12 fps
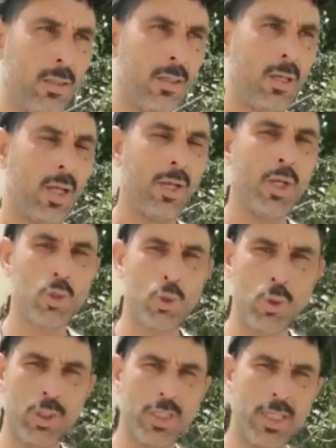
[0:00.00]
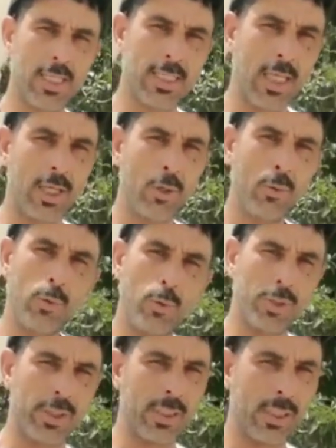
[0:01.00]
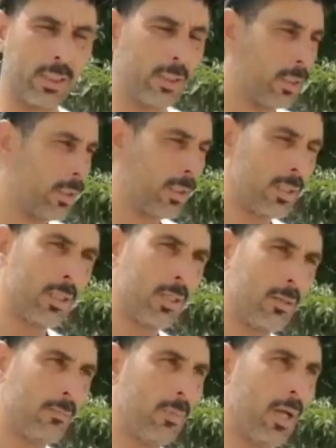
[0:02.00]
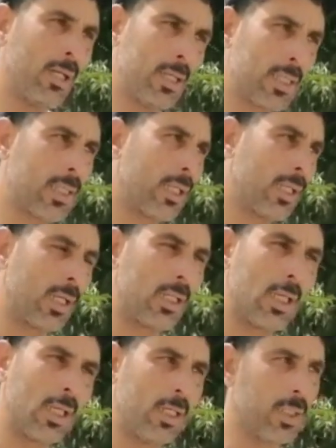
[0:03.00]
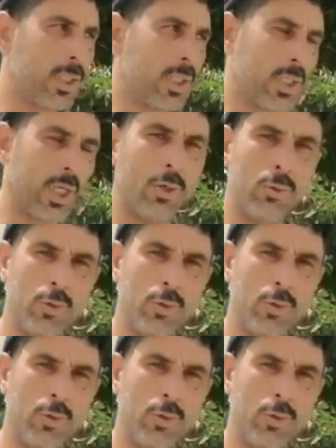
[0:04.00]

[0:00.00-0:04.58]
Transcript: حنا جوج الناس انا ونور الدين معايا الصديق ديالي اللي تنتعاونوا انا